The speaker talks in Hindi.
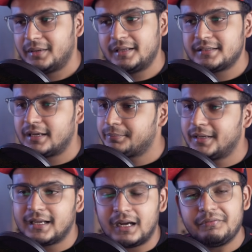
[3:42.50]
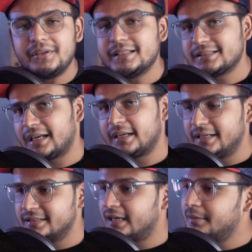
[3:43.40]
मैंने इसे अपने काफ़ी
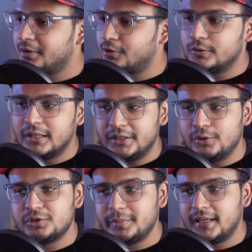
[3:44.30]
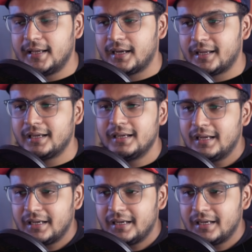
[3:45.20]
सारे डिज़ाइन में खुद यूज़ भी किया है